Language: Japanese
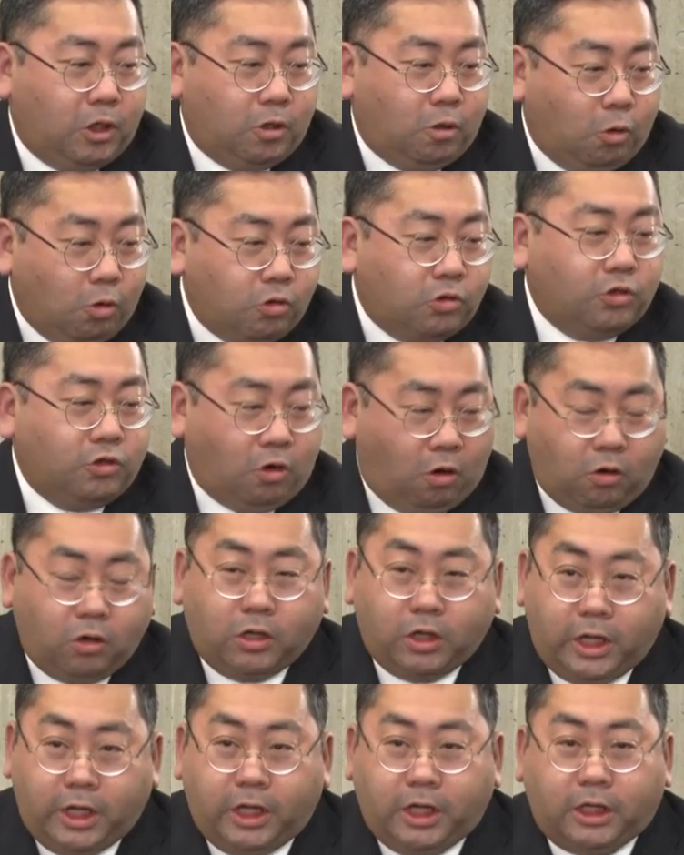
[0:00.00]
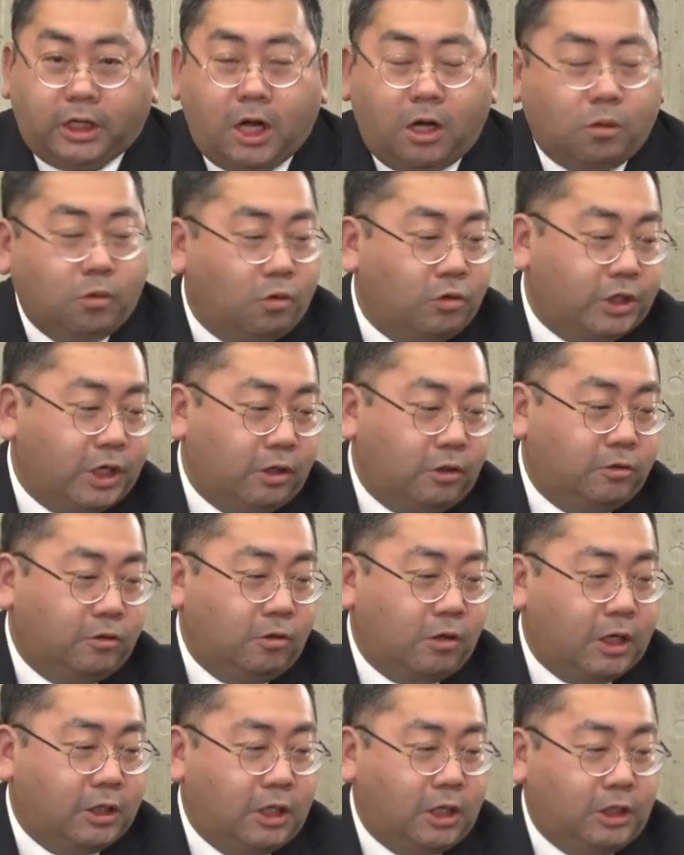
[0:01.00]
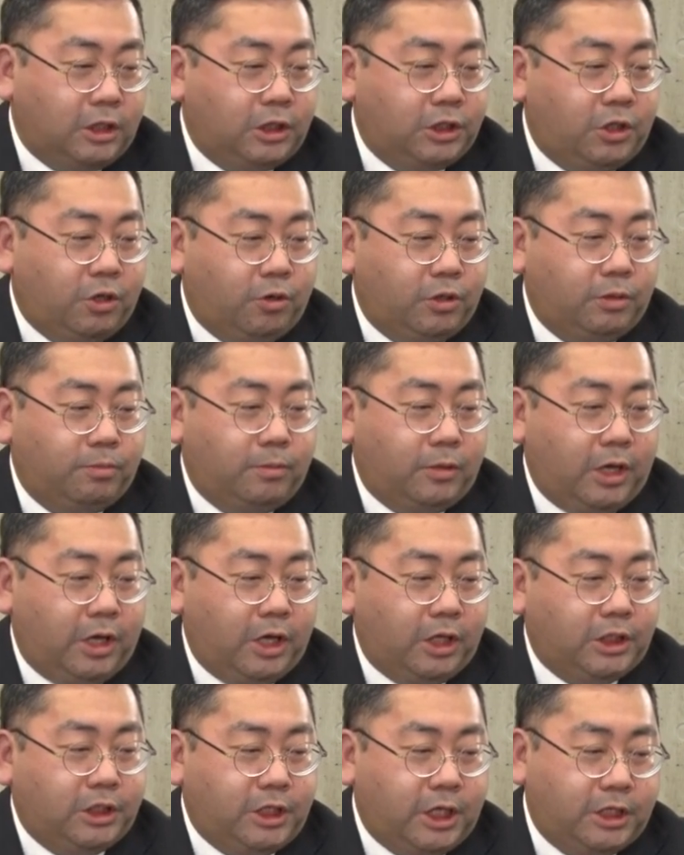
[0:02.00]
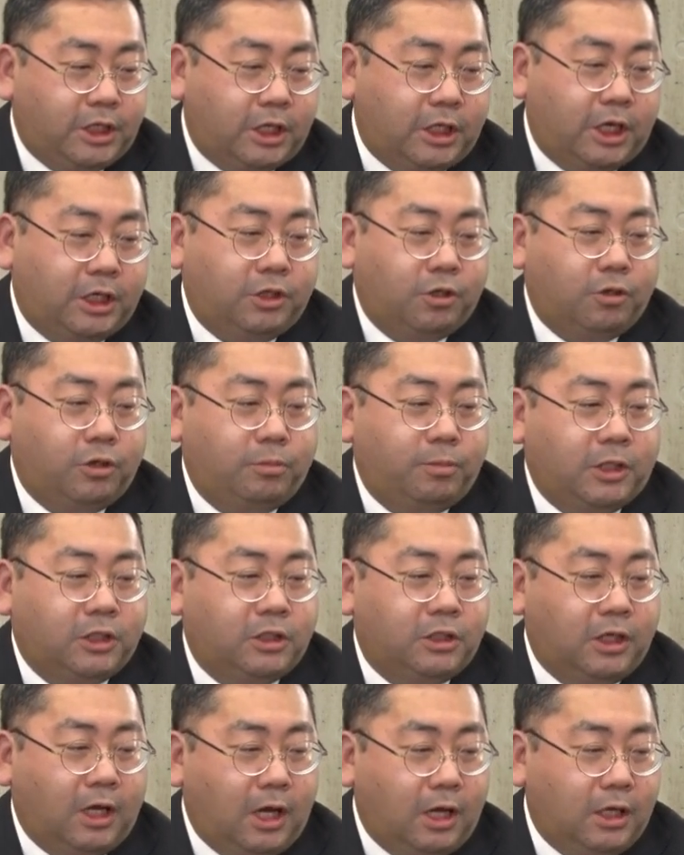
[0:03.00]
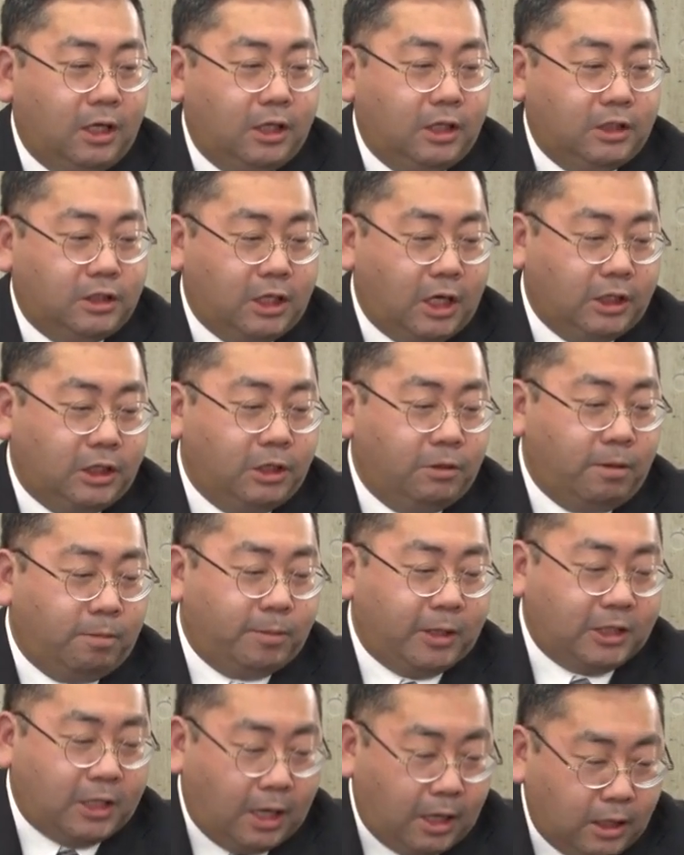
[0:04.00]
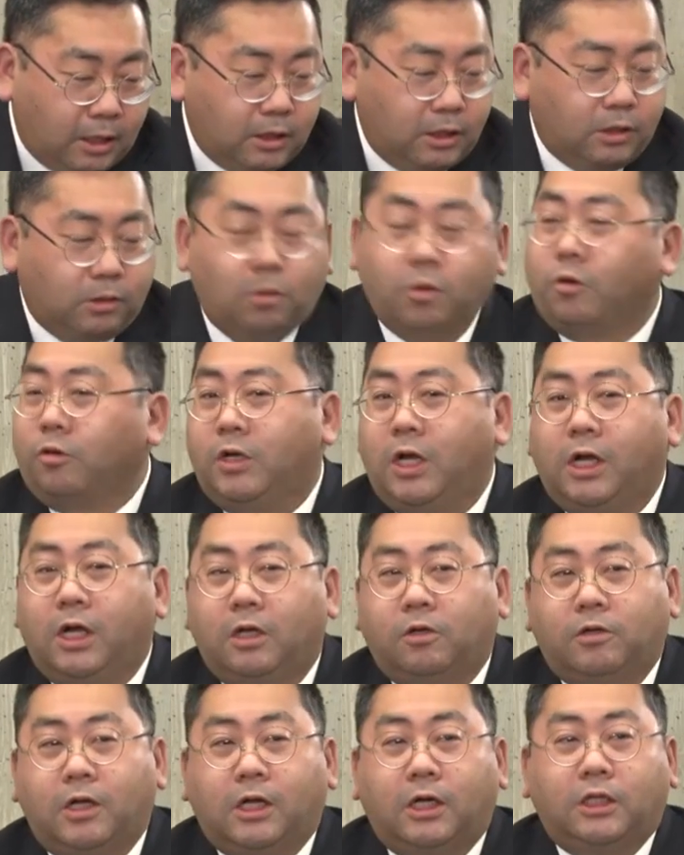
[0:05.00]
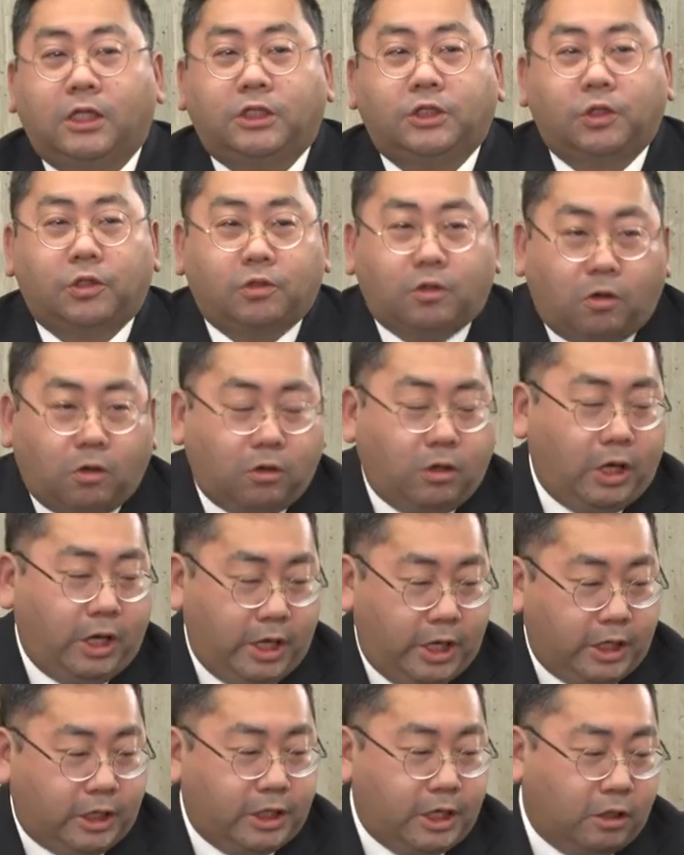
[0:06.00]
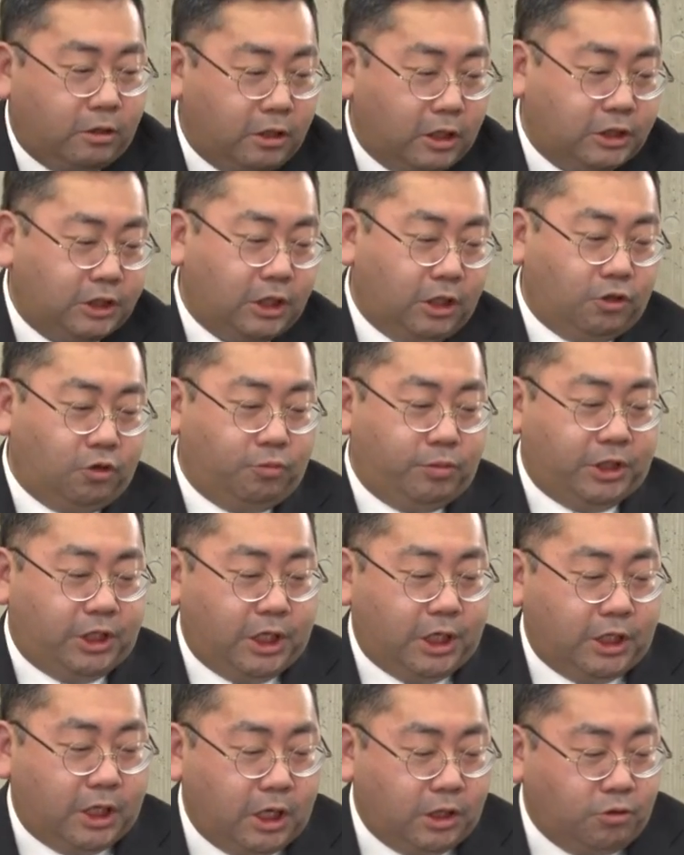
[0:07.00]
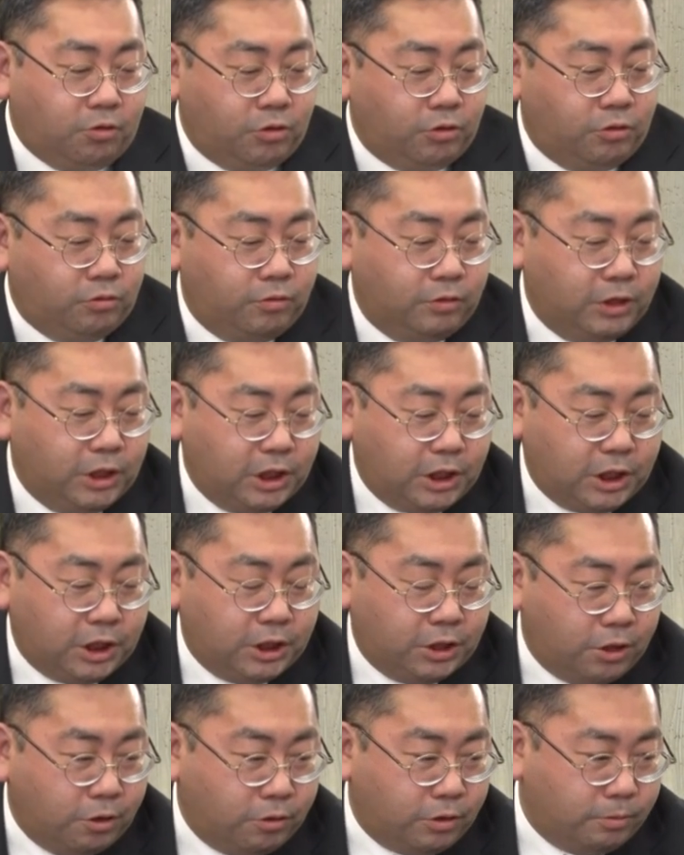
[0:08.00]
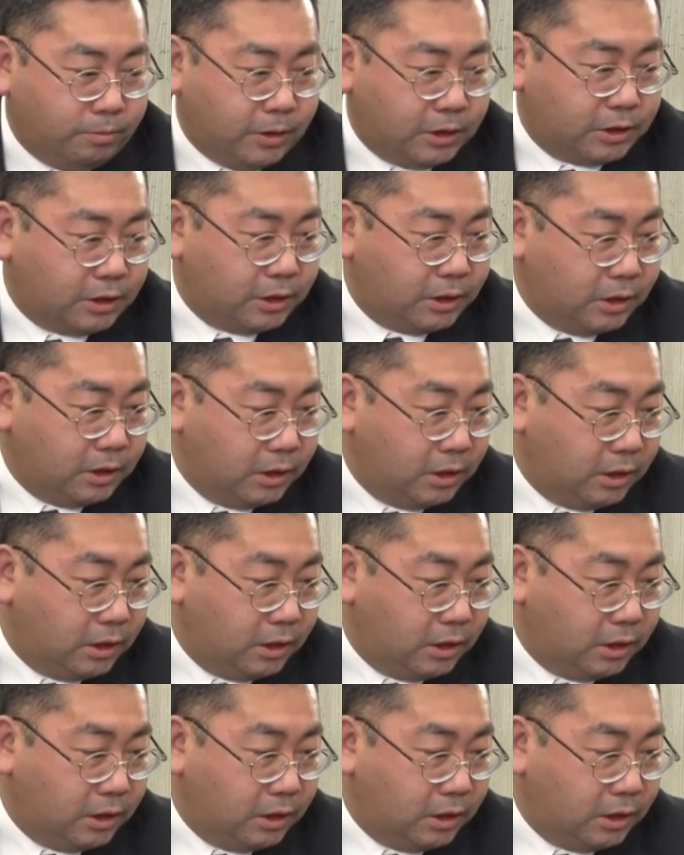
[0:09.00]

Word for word: 多くの、え観光客の方に来ており、え来ていただいておりますが、最近はまたコロナ禍の中でちょっと、えー、客足が伸びていないというふうに聞いております。